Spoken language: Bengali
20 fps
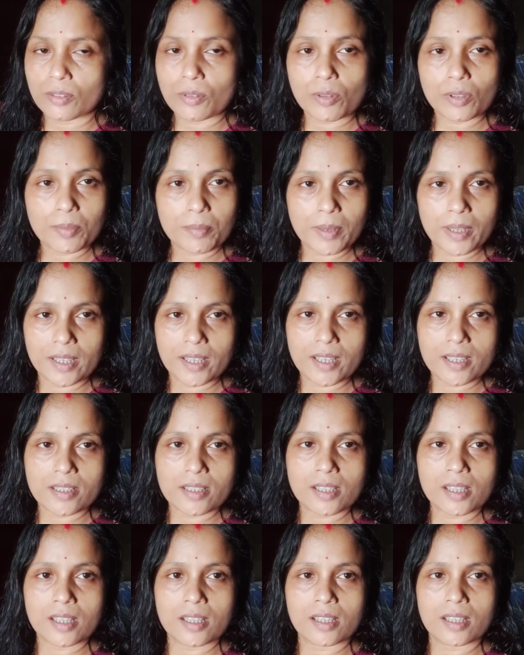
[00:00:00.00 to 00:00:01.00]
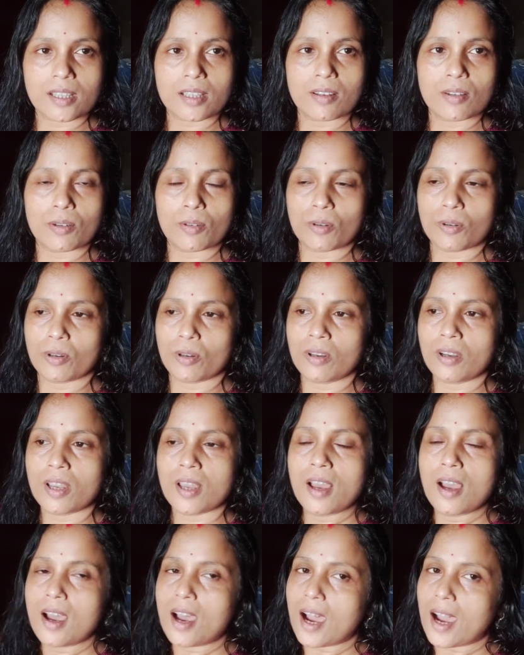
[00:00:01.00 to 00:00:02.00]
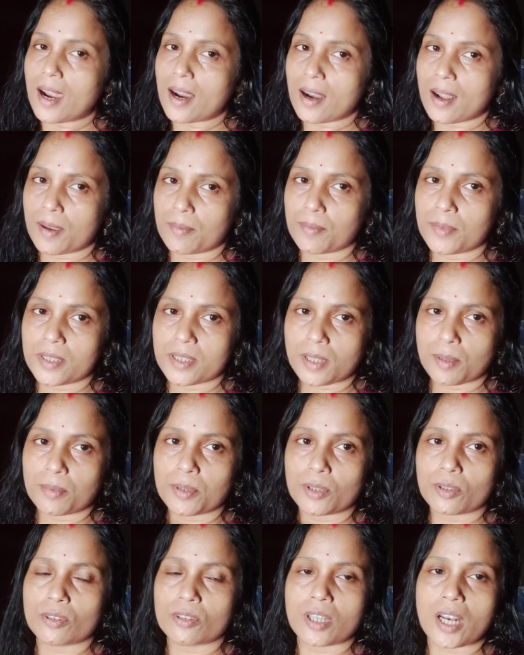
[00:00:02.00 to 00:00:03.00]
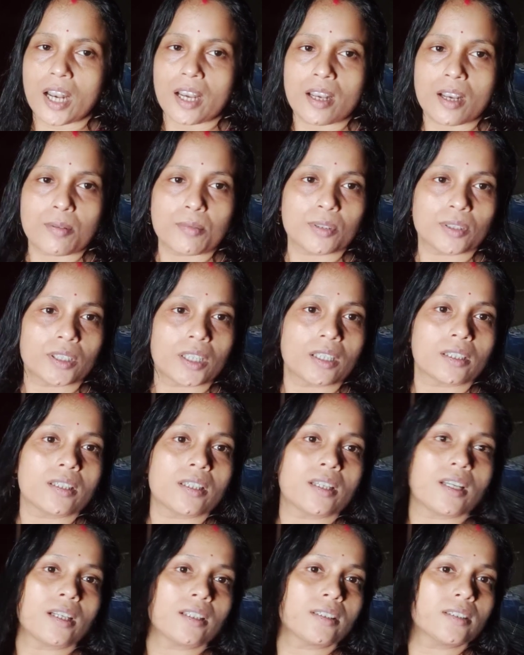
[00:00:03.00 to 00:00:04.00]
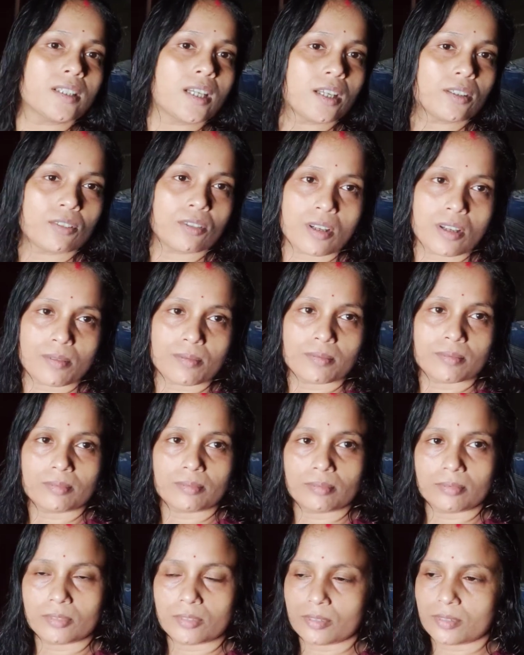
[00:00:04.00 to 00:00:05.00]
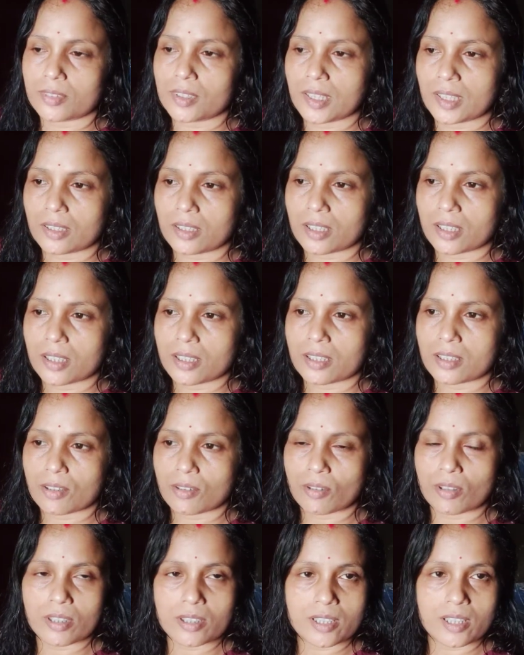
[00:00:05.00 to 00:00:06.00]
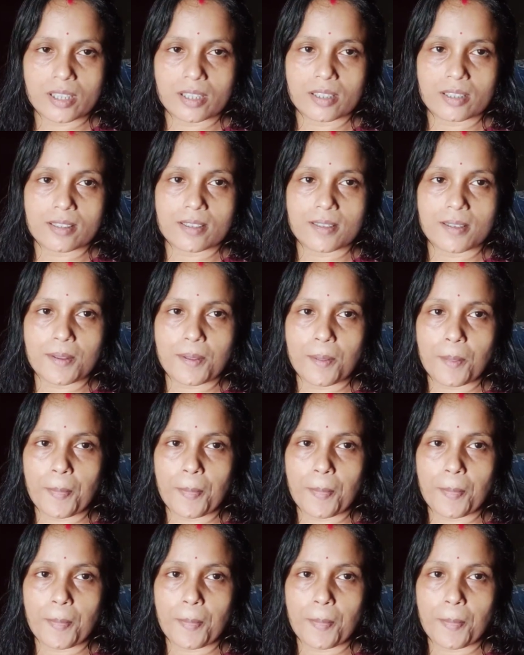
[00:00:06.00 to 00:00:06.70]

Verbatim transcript: তখন বেরিয়েছে গেল ও আর আমি যাবো এখন রান্না বসাতে আর দিয়া তো ইয়েতে গেছে কলেজে গেছে